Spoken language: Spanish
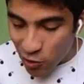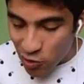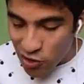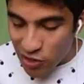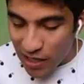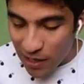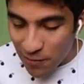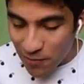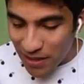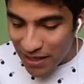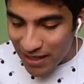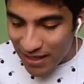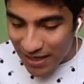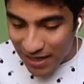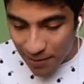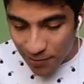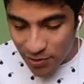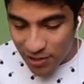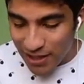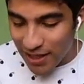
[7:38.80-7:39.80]
el touchdown y
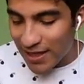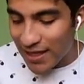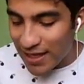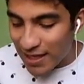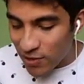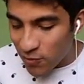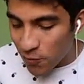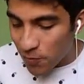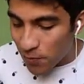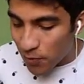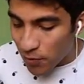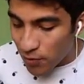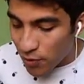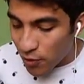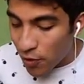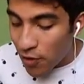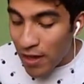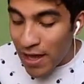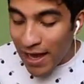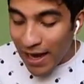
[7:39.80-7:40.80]
digamos que ya tienes un
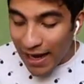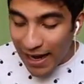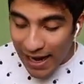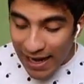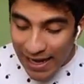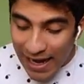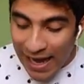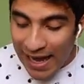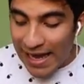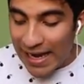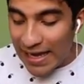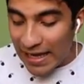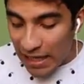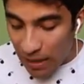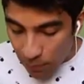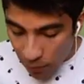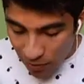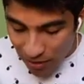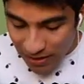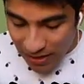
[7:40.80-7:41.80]
punto. Gana el
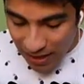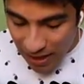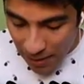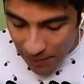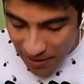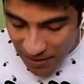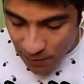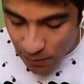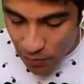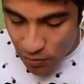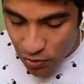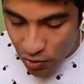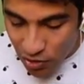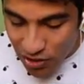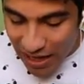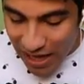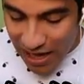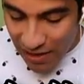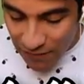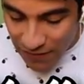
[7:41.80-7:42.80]
equipo que tenga más
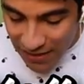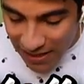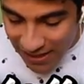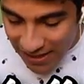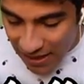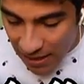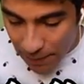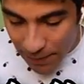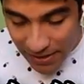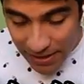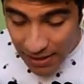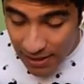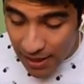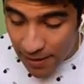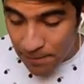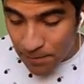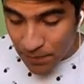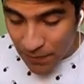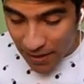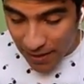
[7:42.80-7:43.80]
puntos al final de la
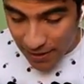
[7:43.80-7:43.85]
partida.